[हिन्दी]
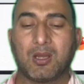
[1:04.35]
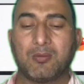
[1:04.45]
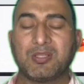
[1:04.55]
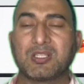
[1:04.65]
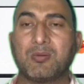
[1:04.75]

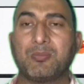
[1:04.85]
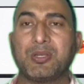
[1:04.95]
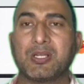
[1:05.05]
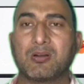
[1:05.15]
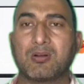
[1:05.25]
अभी इस
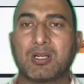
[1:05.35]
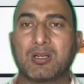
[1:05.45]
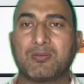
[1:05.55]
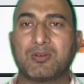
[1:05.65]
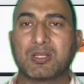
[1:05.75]
कंपनी का
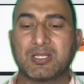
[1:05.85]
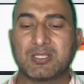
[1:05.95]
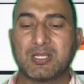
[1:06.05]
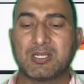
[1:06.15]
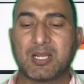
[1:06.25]
क्वार्टर फोर का
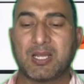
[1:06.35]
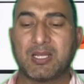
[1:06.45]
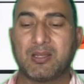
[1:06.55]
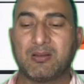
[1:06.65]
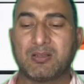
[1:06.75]
रिजल्ट आया
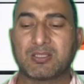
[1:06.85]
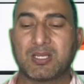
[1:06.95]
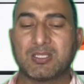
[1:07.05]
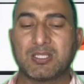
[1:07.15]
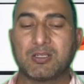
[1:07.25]
है और इसका
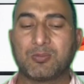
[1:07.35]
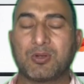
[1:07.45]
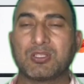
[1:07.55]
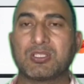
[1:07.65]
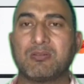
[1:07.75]
रिजल्ट
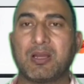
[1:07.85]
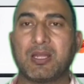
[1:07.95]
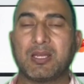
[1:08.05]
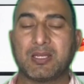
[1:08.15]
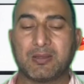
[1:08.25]
पॉजिटिव
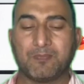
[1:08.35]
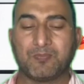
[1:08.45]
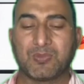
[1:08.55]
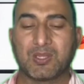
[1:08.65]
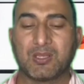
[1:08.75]
आया है
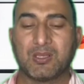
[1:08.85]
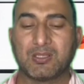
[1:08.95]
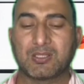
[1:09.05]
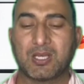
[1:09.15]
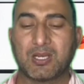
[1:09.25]

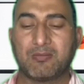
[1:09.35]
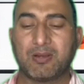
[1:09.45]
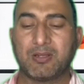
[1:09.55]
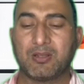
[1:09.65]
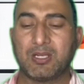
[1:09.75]
इसका
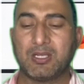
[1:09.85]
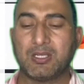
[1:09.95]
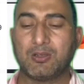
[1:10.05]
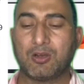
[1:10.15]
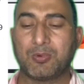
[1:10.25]
रेवेन्यू एयरली
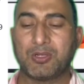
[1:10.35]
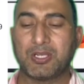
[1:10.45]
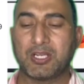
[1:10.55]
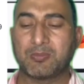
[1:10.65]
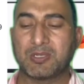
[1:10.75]

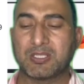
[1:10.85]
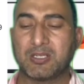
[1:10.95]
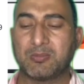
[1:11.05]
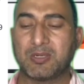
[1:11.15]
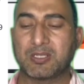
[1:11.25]
9.1
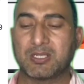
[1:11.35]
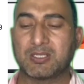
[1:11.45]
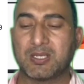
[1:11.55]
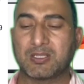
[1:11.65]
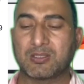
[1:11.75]
परसेंट बढ़कर
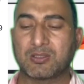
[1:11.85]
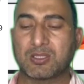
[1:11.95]
तेरह